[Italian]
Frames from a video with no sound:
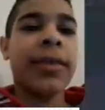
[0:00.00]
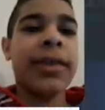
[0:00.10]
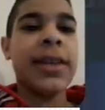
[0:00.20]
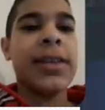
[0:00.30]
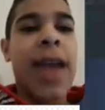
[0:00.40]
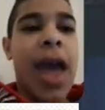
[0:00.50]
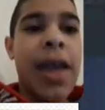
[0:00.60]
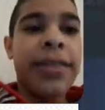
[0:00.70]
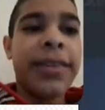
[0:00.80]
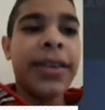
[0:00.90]
skin
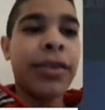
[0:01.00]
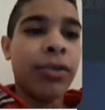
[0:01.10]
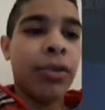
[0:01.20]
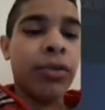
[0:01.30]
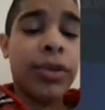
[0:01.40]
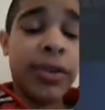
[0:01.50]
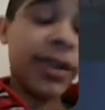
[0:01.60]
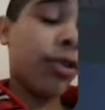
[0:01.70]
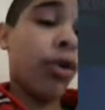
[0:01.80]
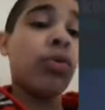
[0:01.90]
è Zizo,
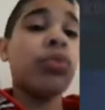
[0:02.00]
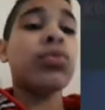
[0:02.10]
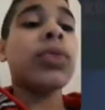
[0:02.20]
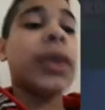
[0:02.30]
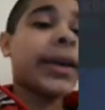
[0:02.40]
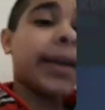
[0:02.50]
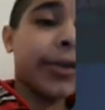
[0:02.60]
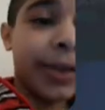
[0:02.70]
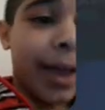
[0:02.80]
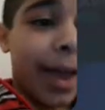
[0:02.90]
Zizo, che
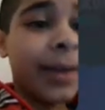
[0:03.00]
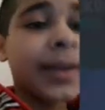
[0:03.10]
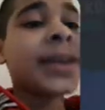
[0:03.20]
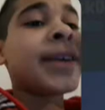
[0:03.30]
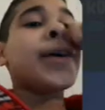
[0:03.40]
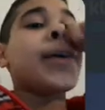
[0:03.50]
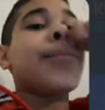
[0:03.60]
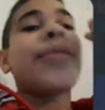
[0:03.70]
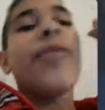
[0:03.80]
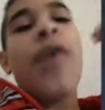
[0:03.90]
cos'è?
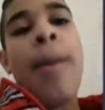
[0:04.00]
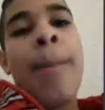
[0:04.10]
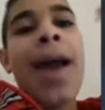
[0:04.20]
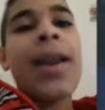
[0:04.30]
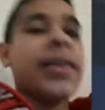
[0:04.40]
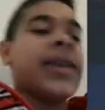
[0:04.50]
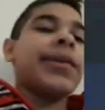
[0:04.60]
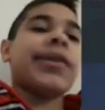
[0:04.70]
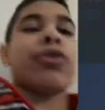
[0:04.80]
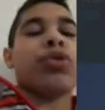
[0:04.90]
Per voi è bella?
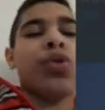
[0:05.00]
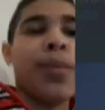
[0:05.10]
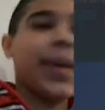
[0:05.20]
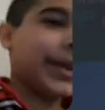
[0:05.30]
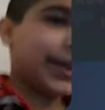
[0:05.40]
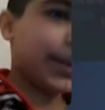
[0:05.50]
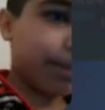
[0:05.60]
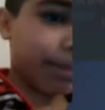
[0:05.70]
Scrivete sotto i commenti